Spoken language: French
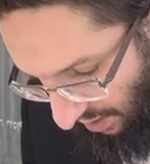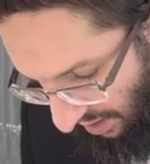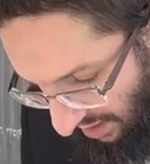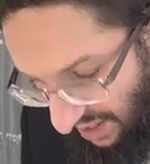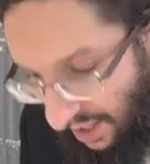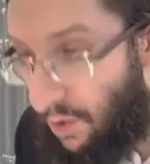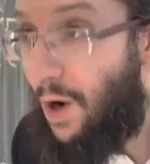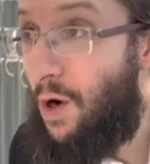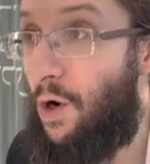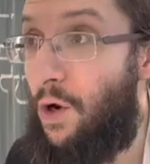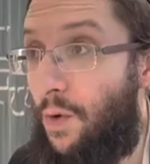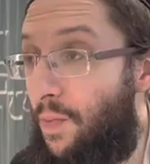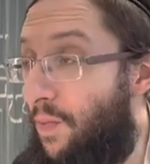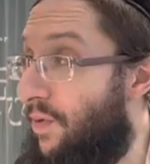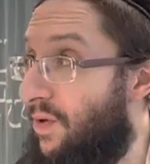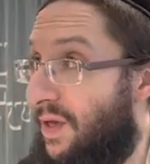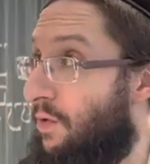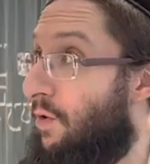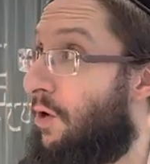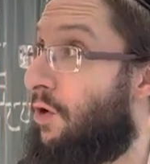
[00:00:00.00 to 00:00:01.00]
C'est quoi, le,
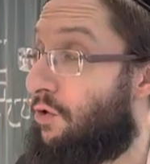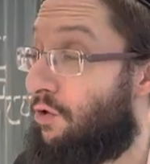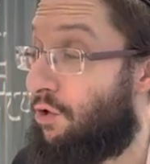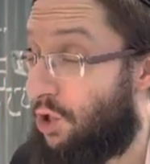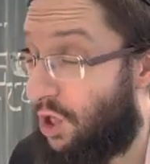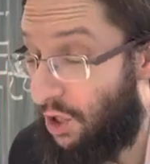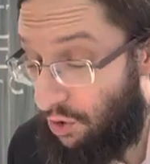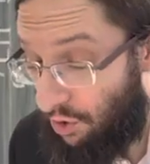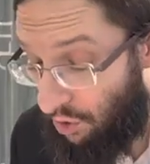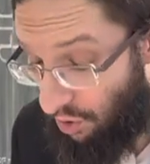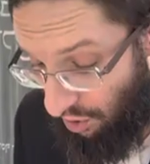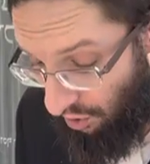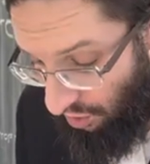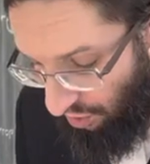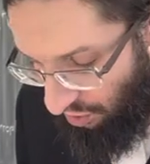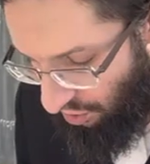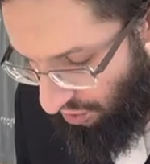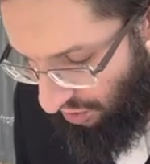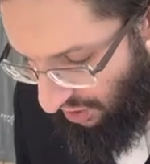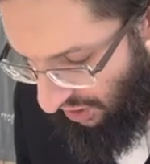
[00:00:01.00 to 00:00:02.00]
quoi le sujet du,
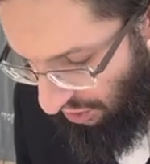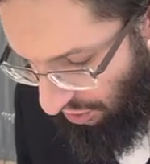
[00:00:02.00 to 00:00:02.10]
du Din